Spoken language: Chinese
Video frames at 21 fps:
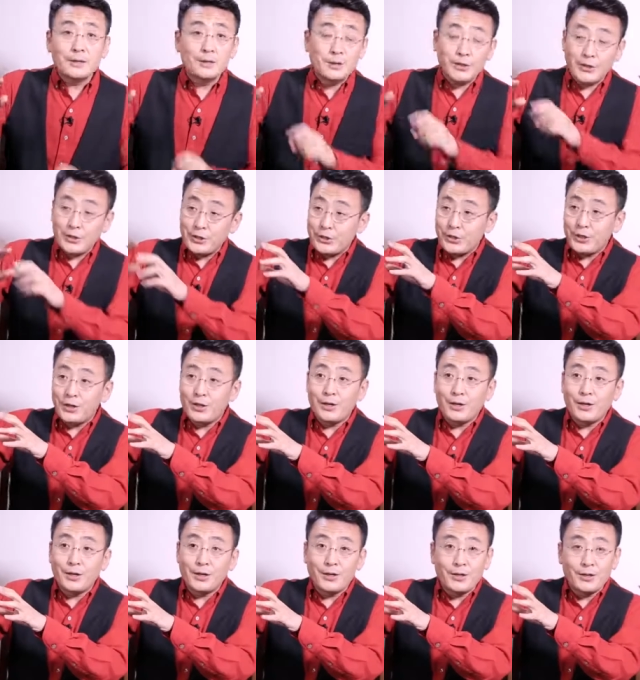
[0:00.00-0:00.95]
这
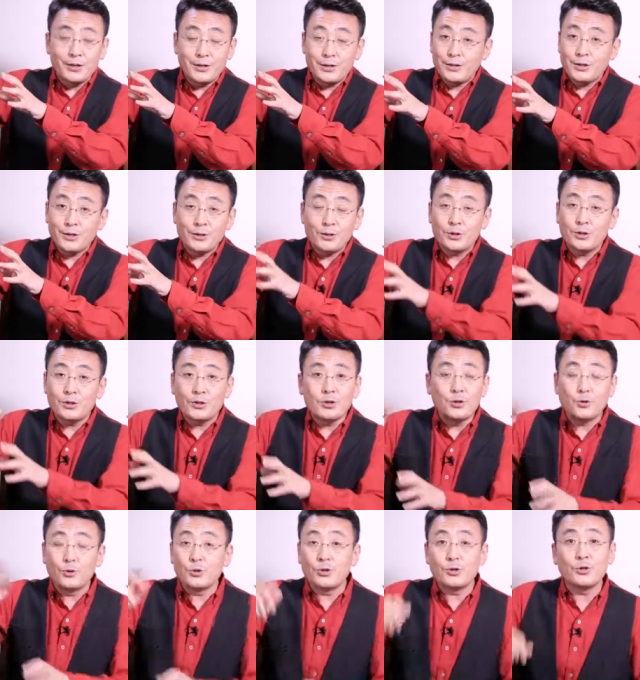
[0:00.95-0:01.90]
个
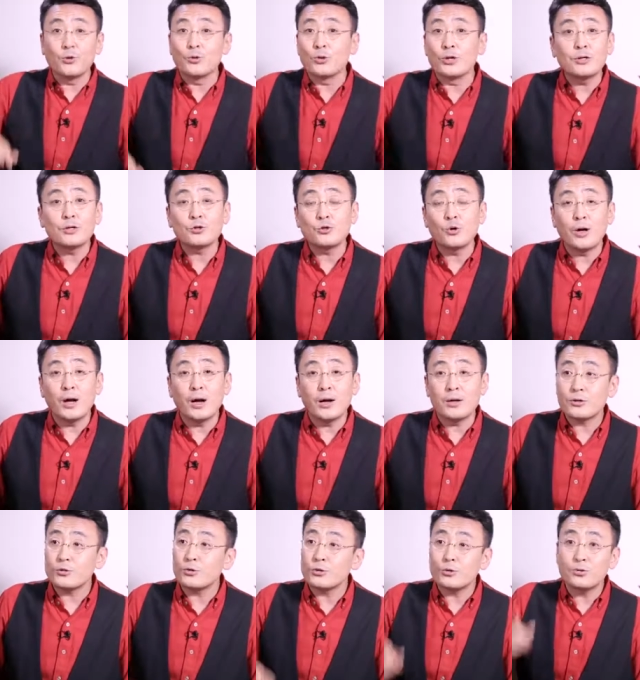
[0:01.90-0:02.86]
有有人说呀，
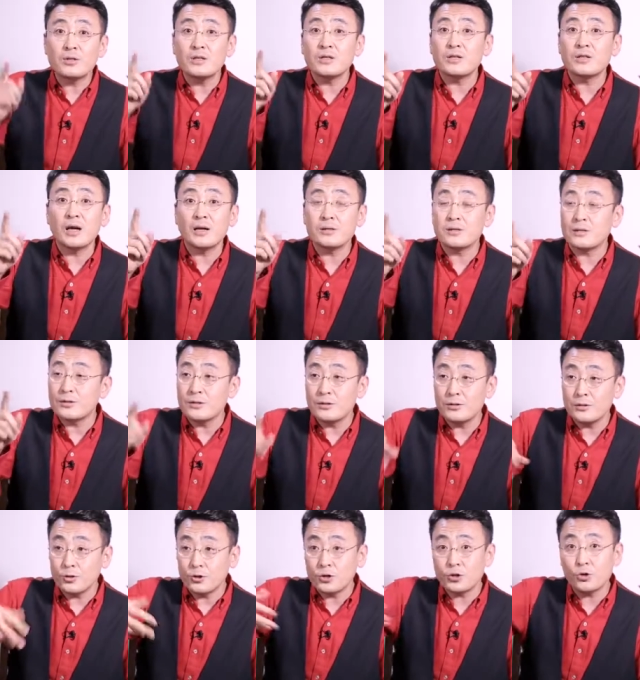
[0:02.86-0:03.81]
说孙静雅曾
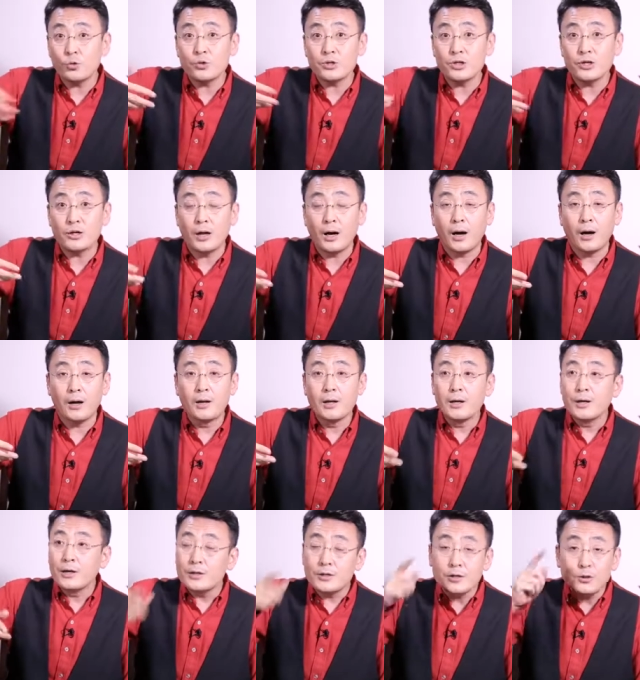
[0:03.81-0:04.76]
经就收这个
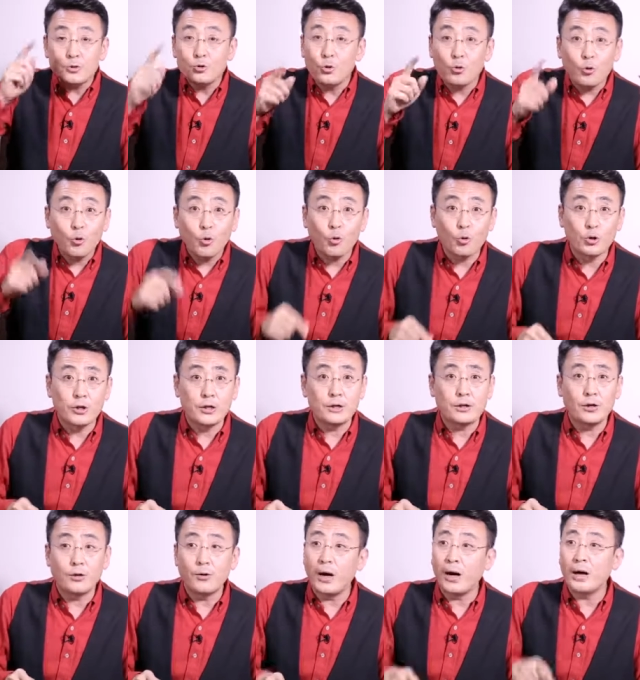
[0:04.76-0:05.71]
这个用户里
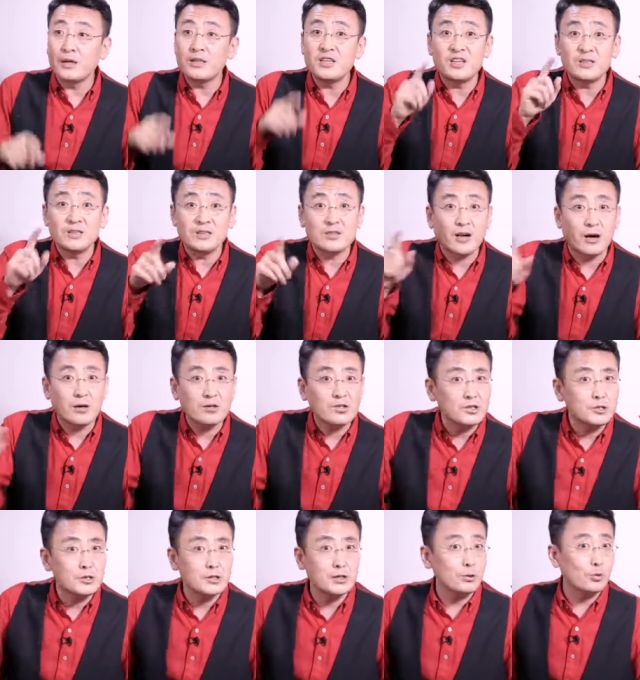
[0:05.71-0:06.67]
头啊，隐藏
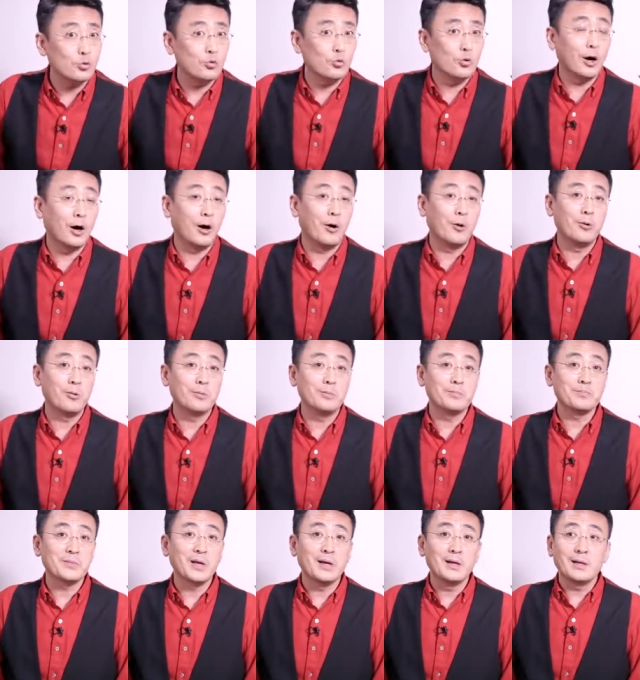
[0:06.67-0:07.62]
着一些土豪。
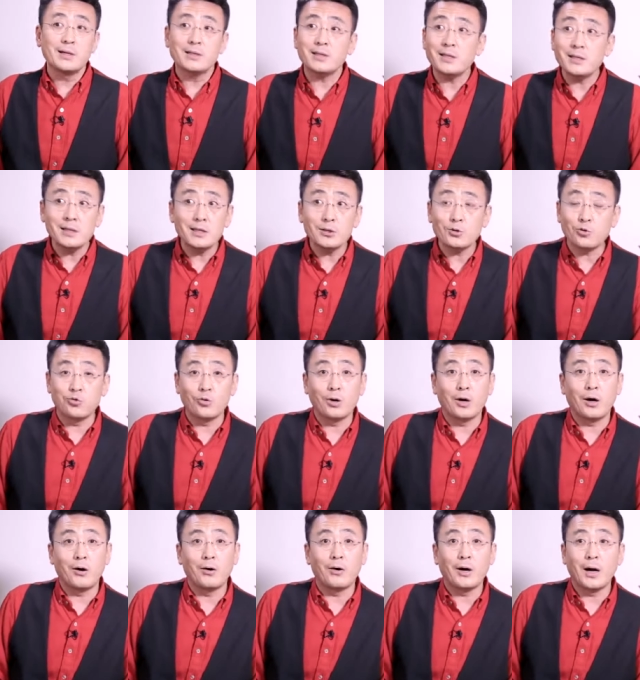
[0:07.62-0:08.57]
这些土
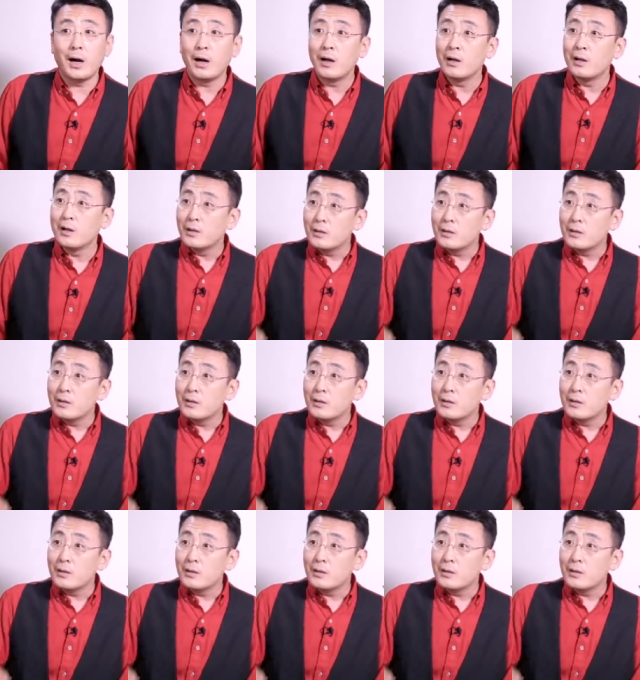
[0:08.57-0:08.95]
豪啊，